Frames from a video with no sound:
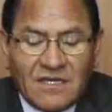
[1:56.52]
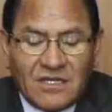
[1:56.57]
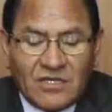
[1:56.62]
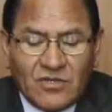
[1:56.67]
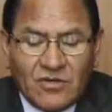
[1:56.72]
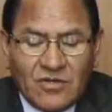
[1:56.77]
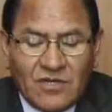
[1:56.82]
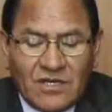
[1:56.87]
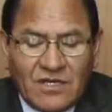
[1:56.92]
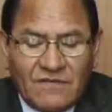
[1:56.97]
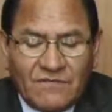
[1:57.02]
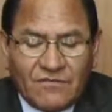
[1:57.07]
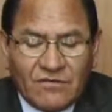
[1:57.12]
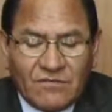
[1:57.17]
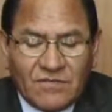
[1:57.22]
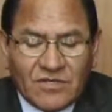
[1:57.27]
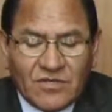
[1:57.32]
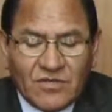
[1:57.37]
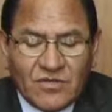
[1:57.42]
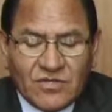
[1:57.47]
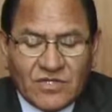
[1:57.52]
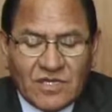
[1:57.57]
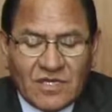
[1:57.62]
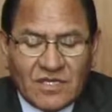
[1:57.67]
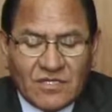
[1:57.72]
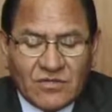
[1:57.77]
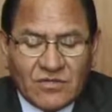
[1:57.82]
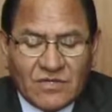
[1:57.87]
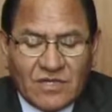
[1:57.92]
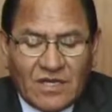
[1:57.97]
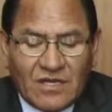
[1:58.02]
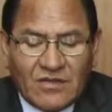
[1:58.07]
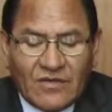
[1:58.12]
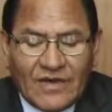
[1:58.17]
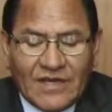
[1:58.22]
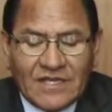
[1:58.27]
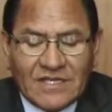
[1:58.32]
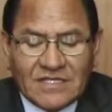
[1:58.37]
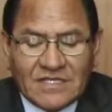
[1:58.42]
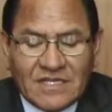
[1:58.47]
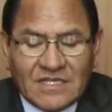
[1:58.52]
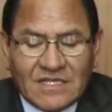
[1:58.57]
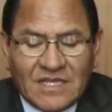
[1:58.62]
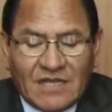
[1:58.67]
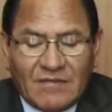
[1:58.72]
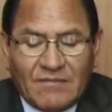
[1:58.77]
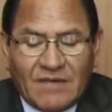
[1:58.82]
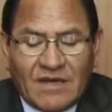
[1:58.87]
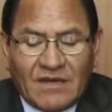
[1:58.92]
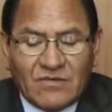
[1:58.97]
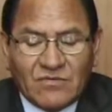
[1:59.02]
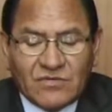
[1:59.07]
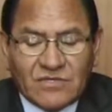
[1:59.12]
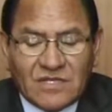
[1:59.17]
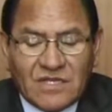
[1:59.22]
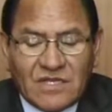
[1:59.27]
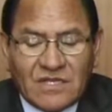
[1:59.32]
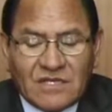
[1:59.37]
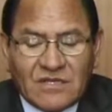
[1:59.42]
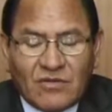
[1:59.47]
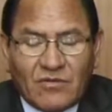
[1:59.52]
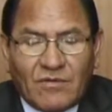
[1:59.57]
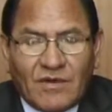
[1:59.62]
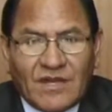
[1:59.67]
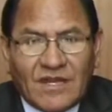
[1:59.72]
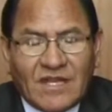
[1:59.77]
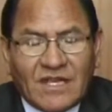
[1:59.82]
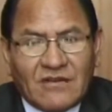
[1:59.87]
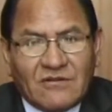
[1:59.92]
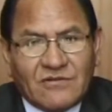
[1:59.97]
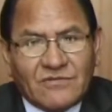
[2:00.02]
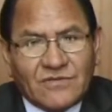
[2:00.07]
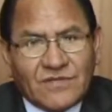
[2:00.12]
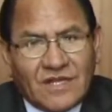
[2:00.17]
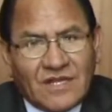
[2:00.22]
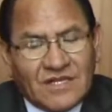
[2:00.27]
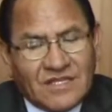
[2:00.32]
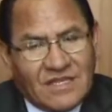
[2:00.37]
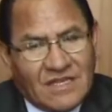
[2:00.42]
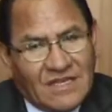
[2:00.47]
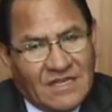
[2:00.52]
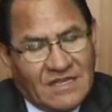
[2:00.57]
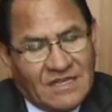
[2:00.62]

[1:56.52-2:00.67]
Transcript: y toda la información relacionada a este tema ustedes lo van a encontrar de,